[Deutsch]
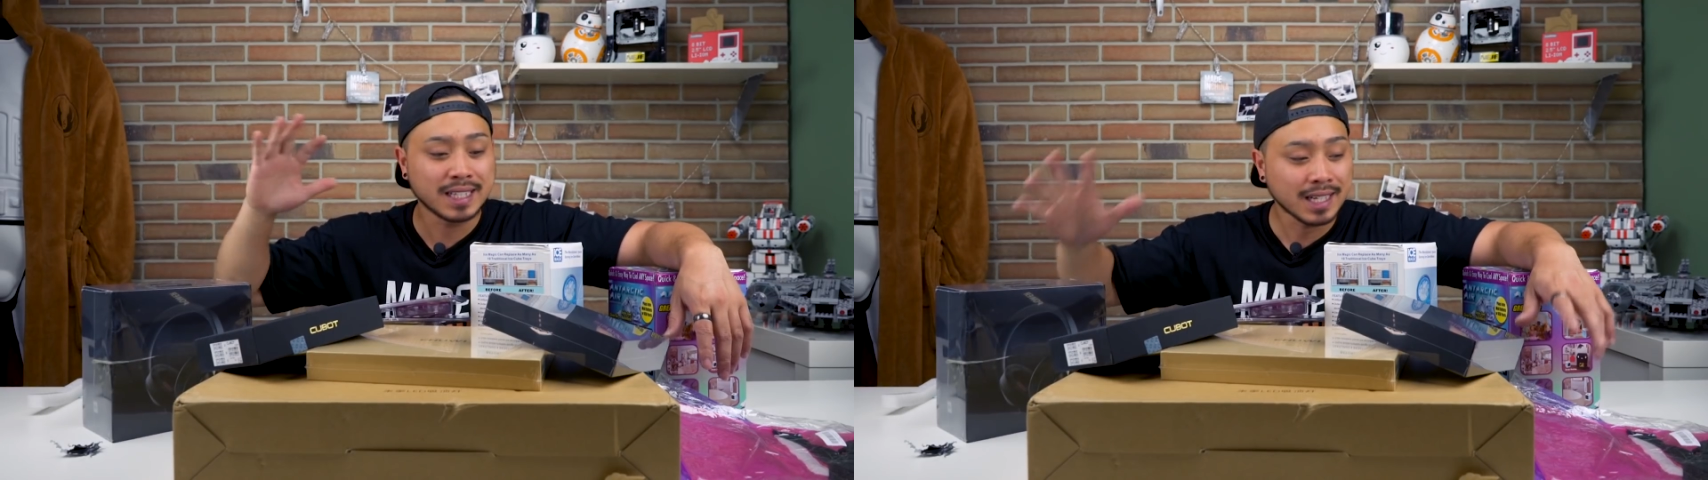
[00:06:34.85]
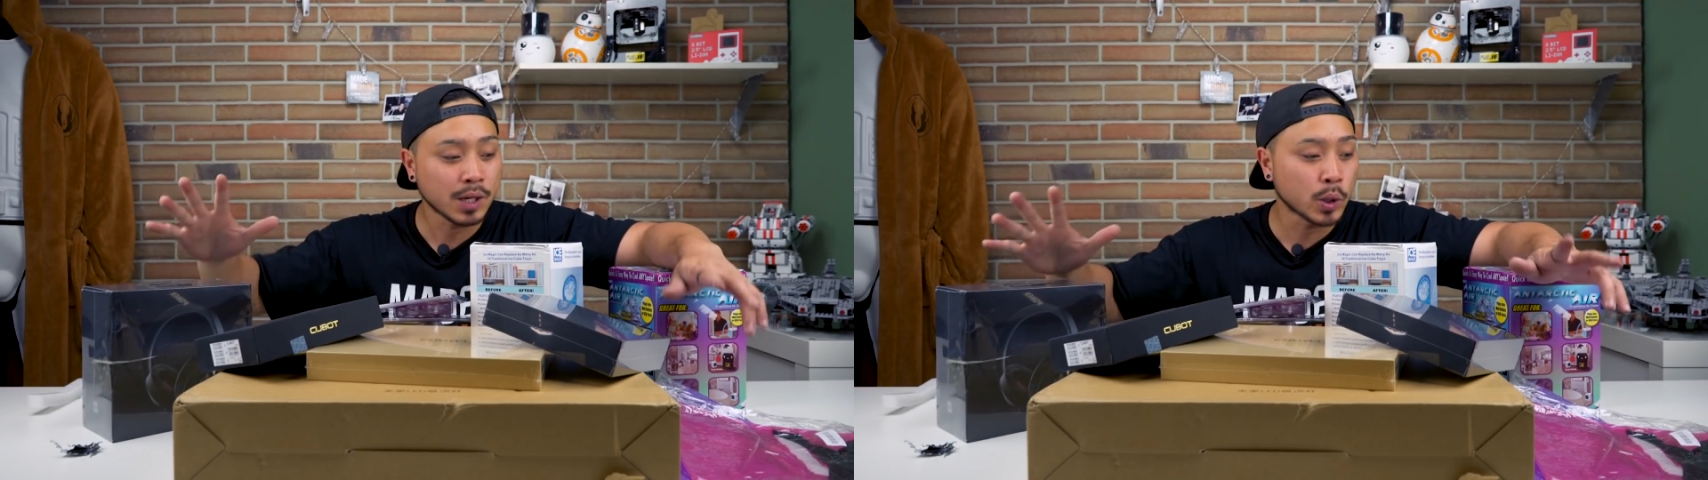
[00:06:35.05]

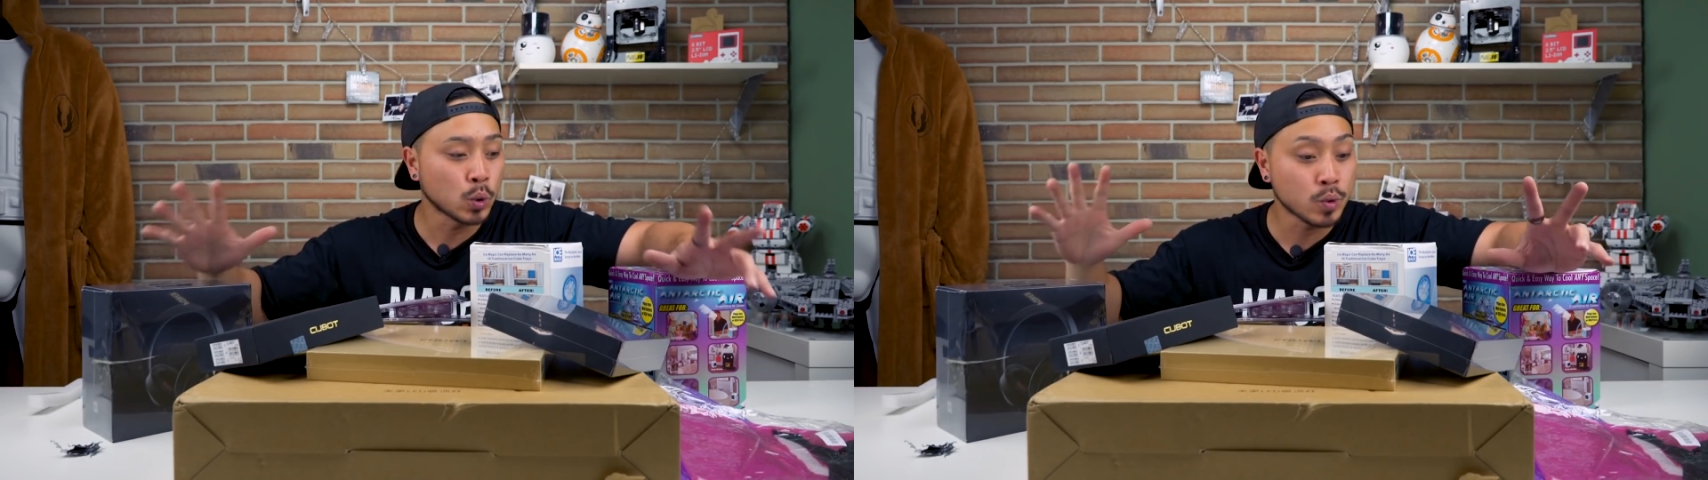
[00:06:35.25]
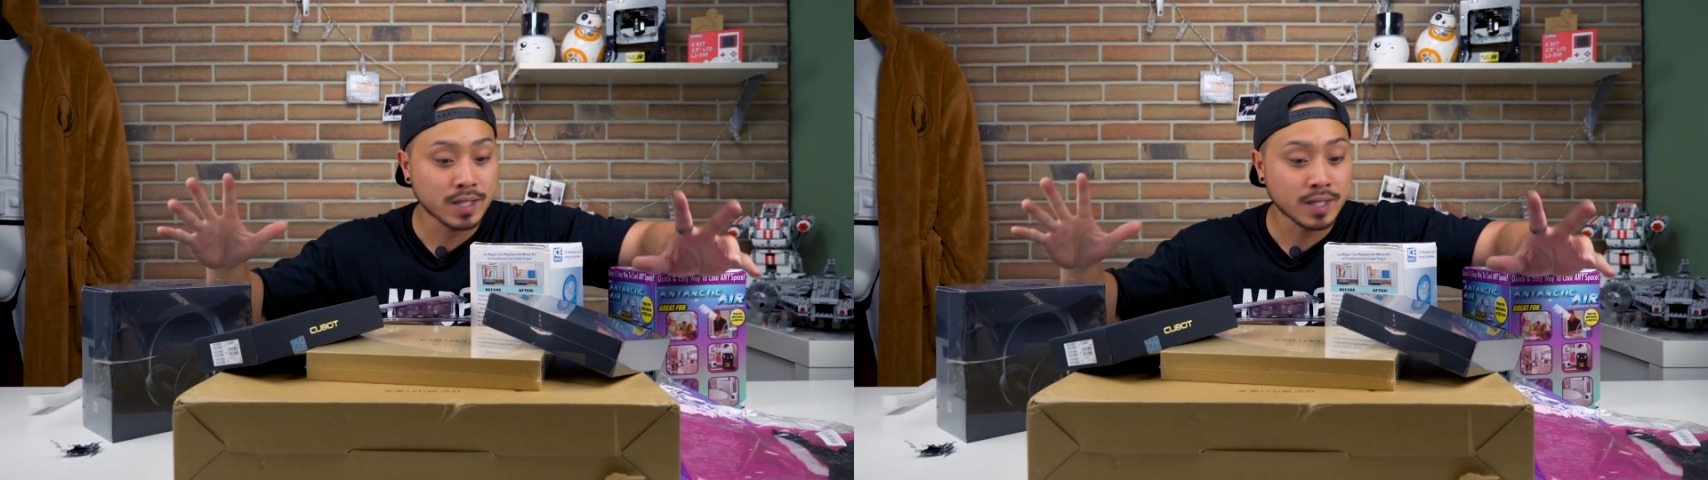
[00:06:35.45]
Ich kann euch nur